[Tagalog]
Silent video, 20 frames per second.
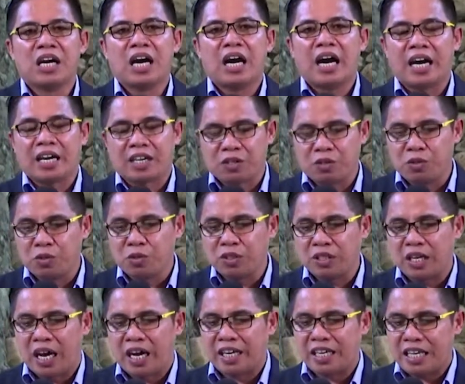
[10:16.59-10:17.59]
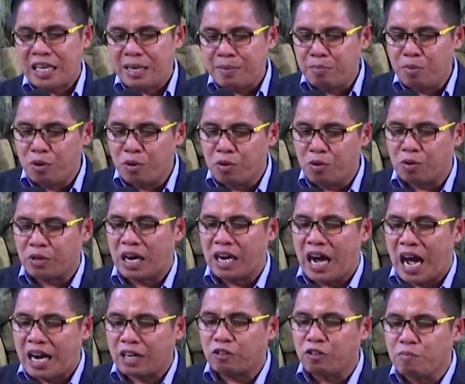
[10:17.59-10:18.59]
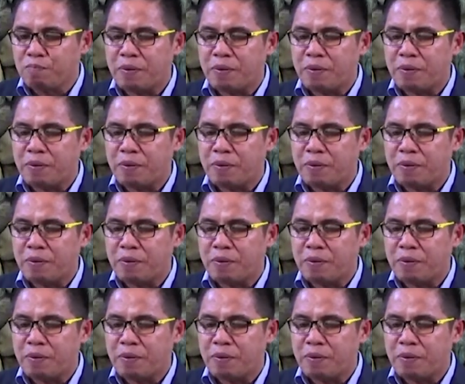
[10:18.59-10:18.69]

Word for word: aron nga ang imo ug ang akong